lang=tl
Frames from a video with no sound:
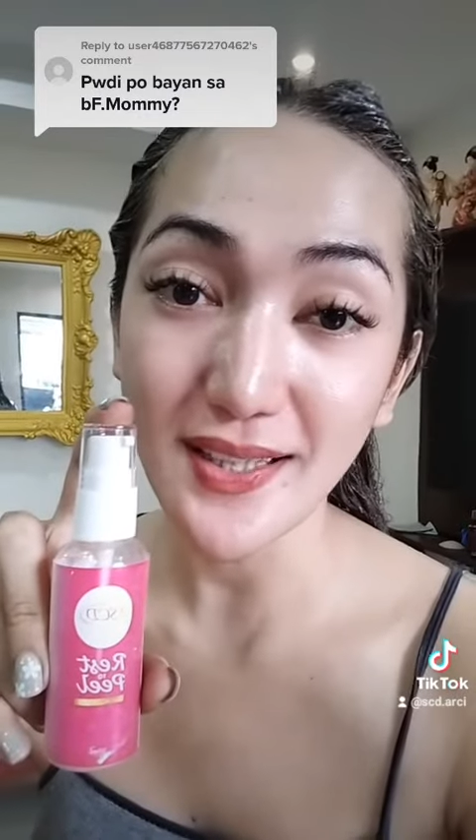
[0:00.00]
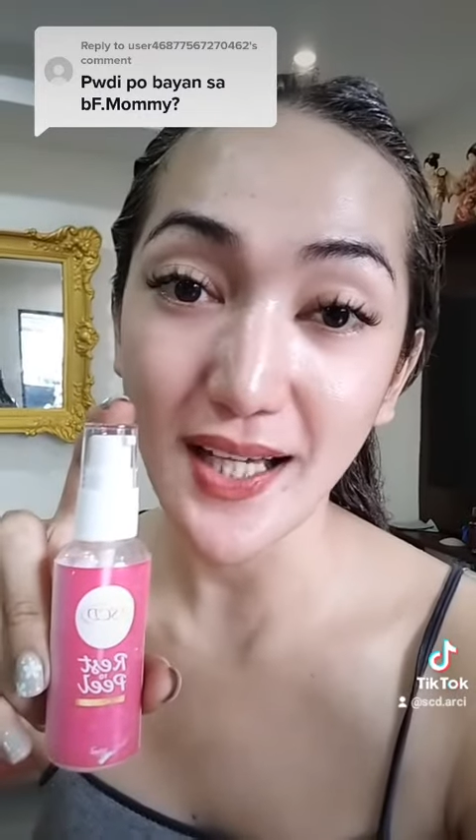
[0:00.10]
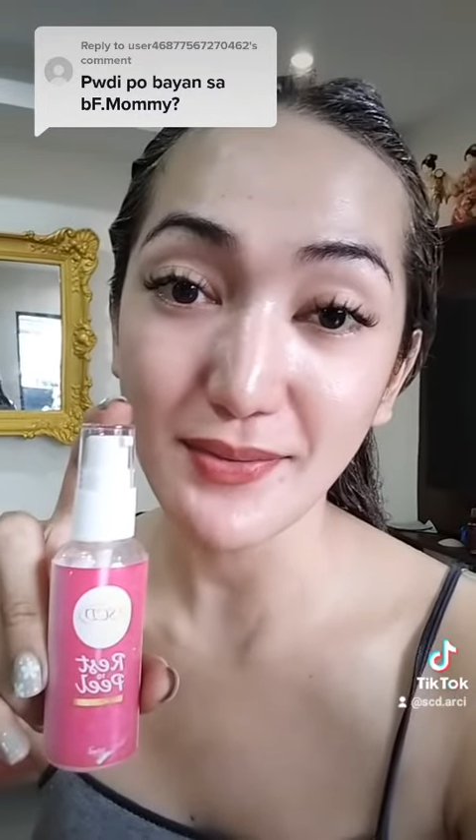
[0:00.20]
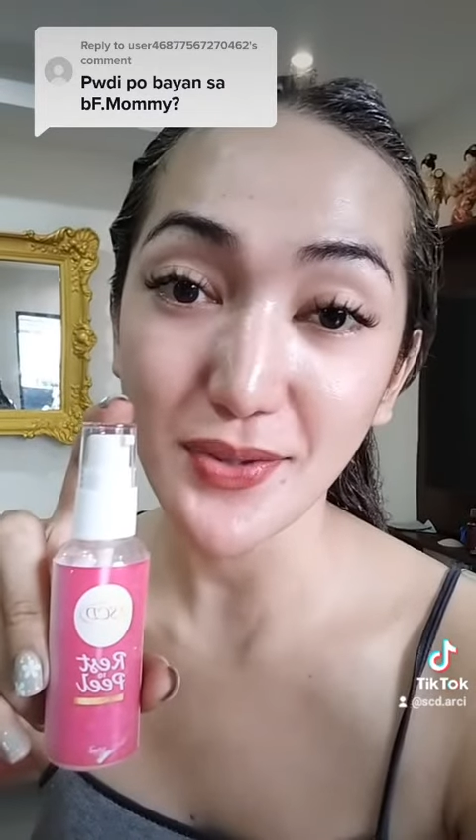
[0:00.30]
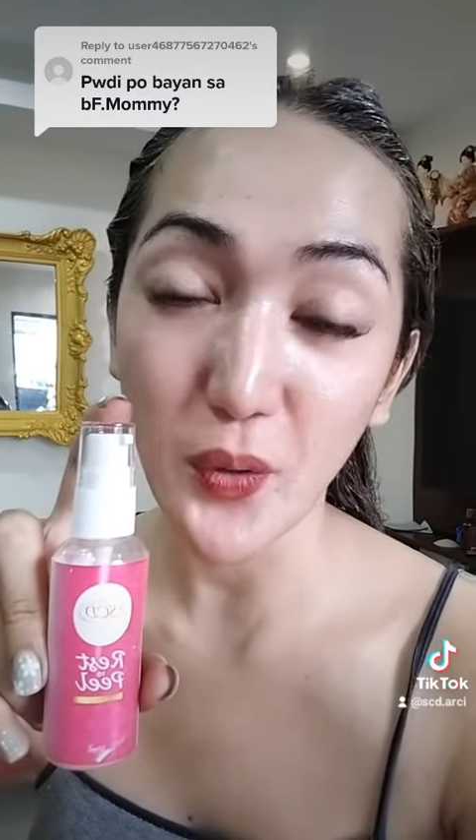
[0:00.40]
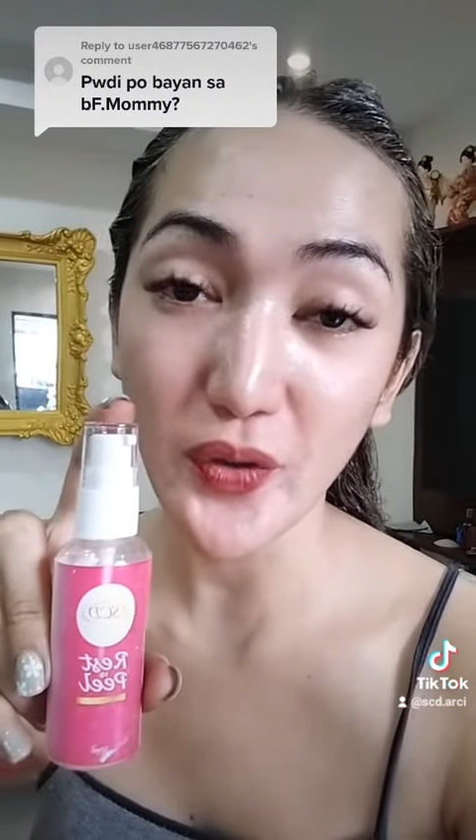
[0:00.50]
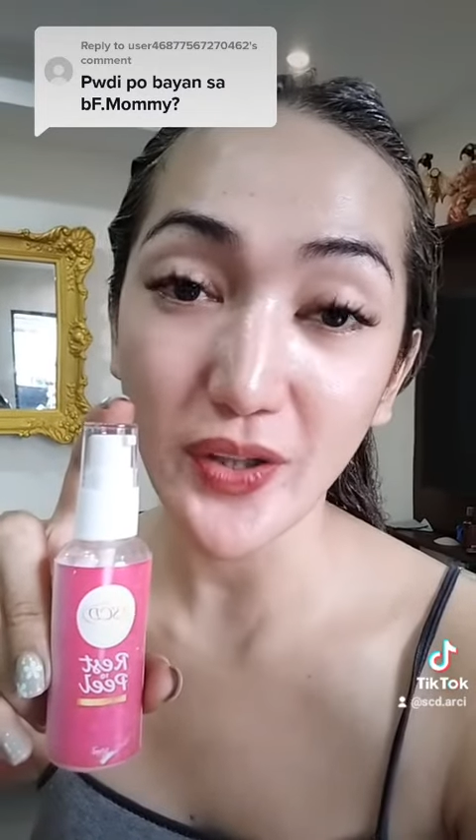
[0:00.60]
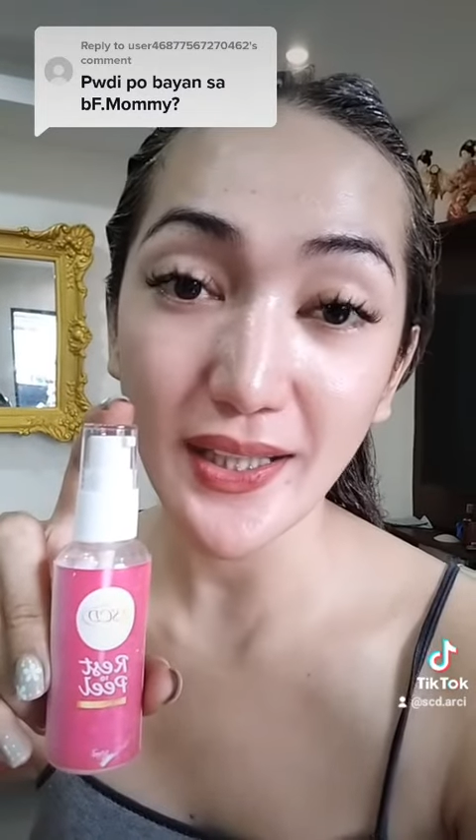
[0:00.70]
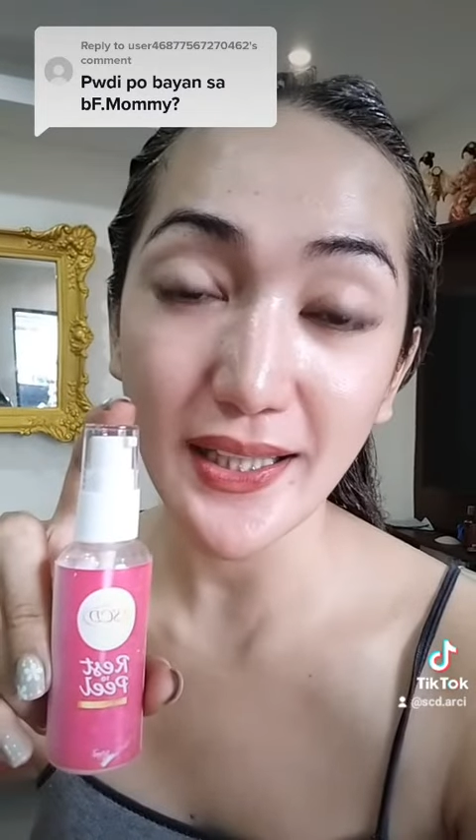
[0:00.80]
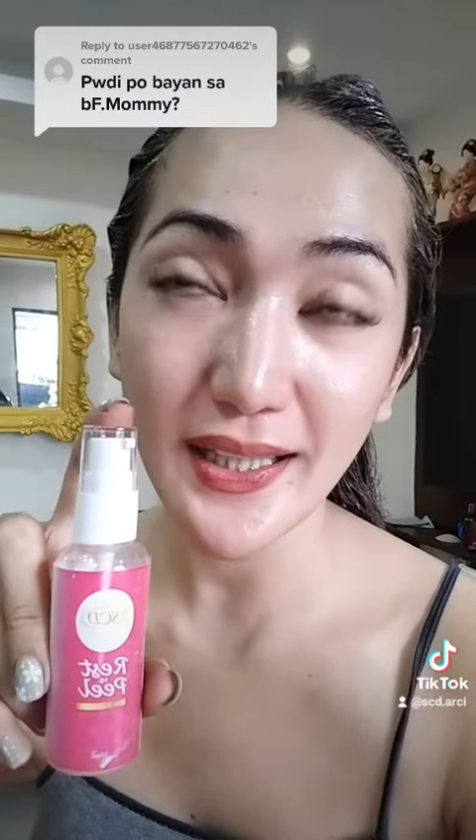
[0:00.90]
type, sa
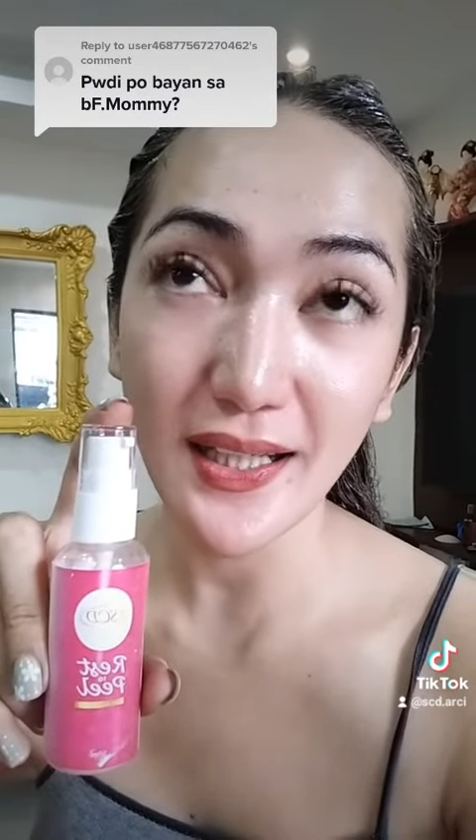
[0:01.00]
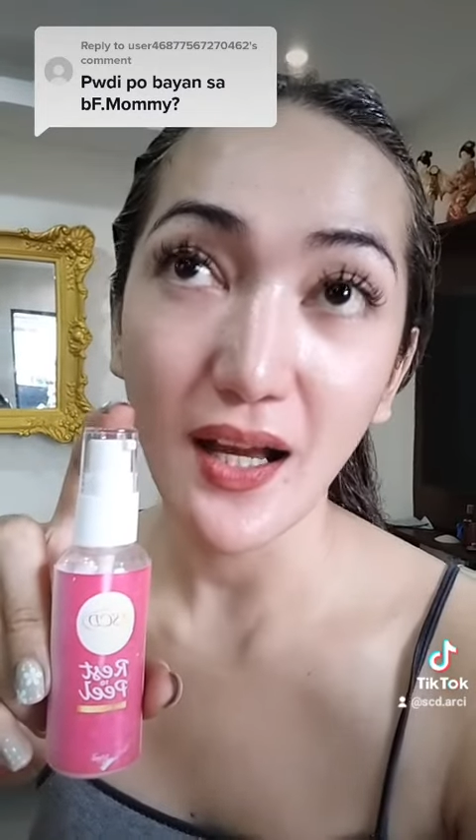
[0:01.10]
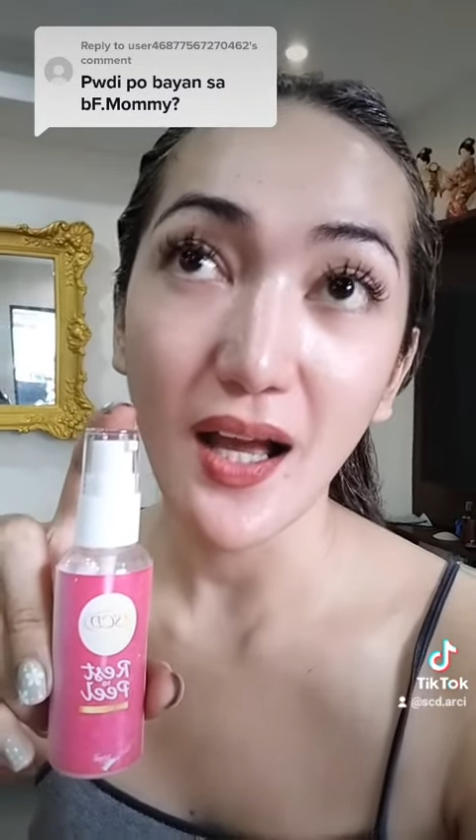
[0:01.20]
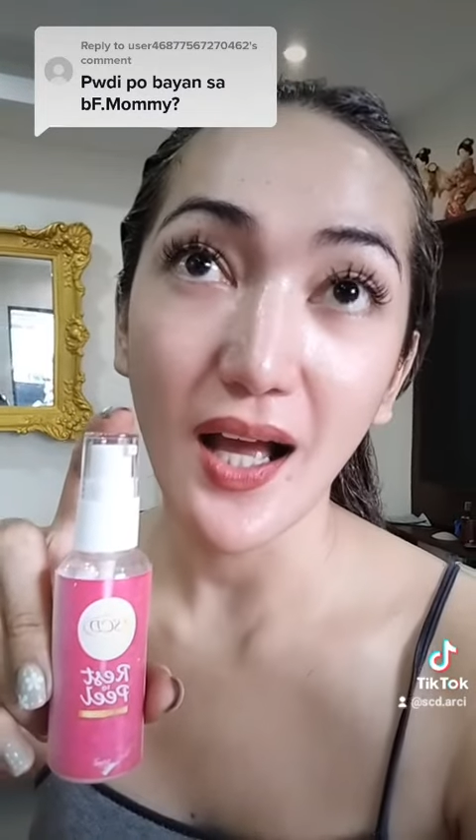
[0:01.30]
oily,